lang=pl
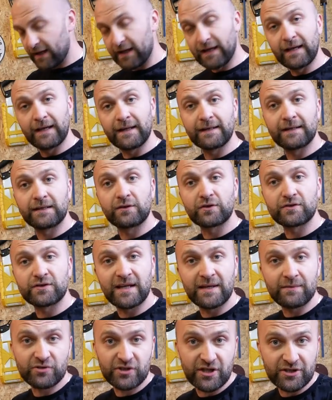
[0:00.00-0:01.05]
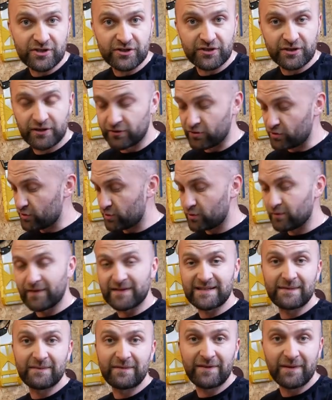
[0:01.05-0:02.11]
E, I dostałem 6 tych nożyków,
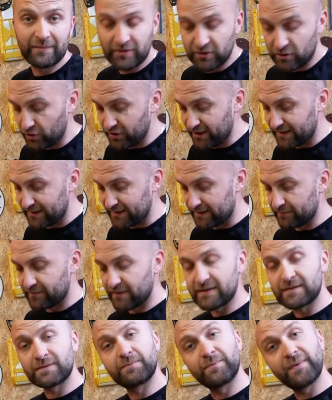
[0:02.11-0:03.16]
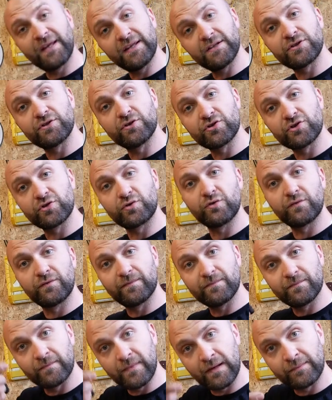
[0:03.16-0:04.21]
a zamawiałem tylko jeden, więc 5 nożyków
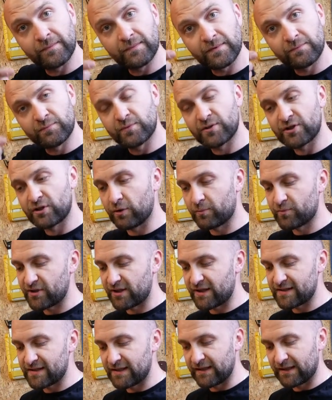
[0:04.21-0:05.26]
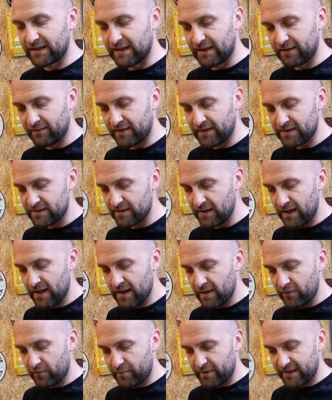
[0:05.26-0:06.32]
mam do przekazania dla Was
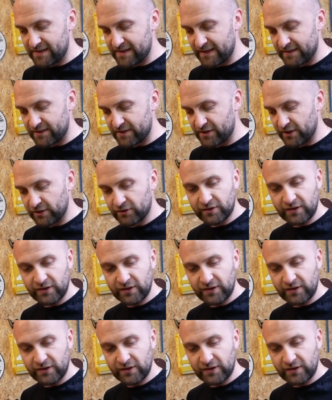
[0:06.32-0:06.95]
w prezencie.